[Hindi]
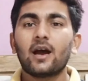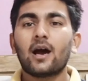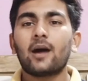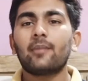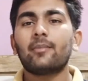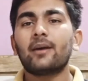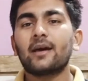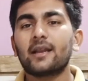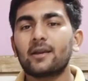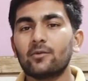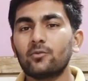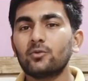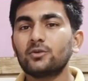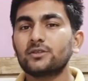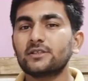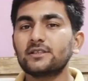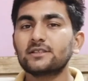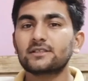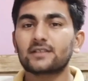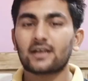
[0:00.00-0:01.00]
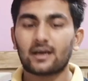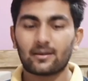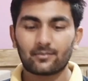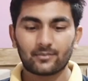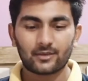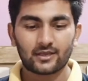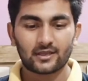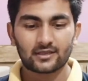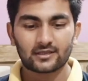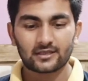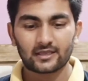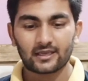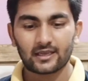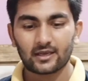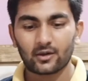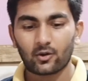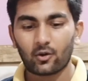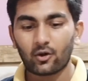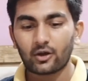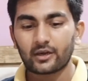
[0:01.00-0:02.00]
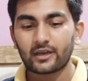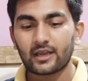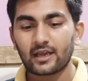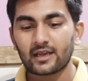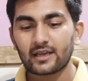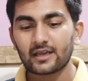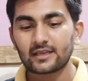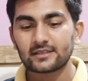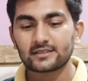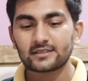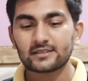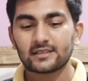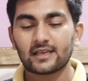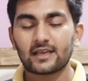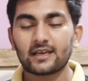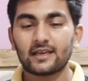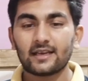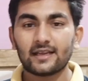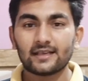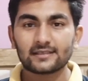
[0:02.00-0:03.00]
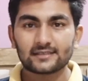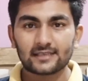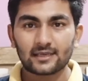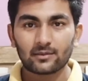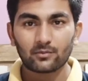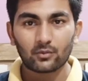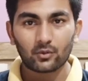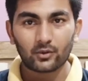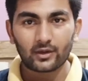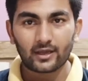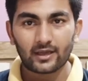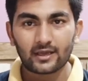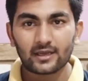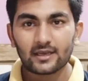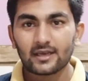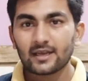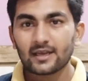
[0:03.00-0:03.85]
हमारे वो चीज़ काम में आती हैं और क्या क्या चीज़ें हैं लेसिंग बोर्ड है